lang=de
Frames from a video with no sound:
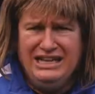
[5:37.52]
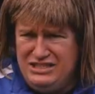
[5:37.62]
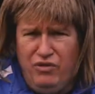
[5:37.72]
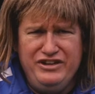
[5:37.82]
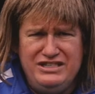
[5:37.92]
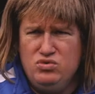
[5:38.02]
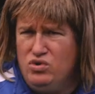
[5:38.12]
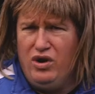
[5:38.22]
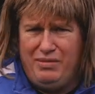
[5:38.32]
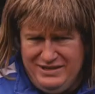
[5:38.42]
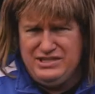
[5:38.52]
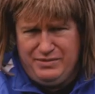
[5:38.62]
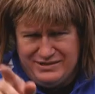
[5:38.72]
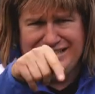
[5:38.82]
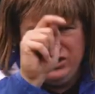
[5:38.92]
Hat so viel zugenommen, habe ich zu
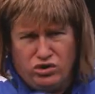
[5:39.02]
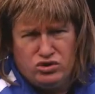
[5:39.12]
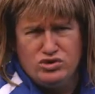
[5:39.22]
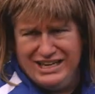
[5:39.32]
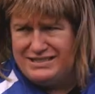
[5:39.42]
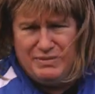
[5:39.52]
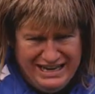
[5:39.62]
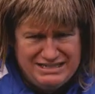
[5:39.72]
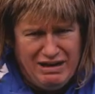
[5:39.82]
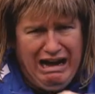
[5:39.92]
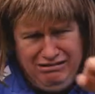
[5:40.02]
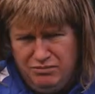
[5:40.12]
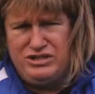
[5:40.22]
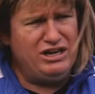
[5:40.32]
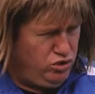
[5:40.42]
ihm gesagt, so, du sagst mir jetzt mal,
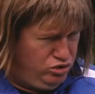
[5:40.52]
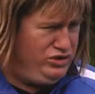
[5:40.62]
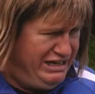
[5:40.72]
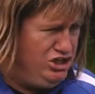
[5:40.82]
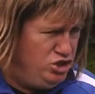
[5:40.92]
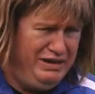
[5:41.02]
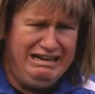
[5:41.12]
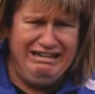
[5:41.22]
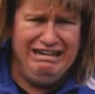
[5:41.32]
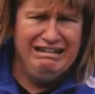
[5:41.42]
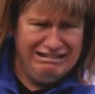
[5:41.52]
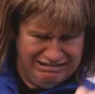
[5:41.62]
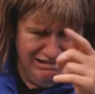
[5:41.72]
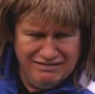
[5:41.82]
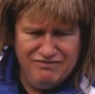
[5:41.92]
muss ja kontrollieren die Spieler, ne?
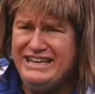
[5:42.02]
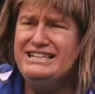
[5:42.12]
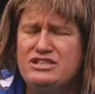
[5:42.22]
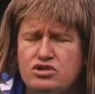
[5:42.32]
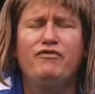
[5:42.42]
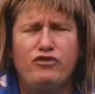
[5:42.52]
Was ist denn zum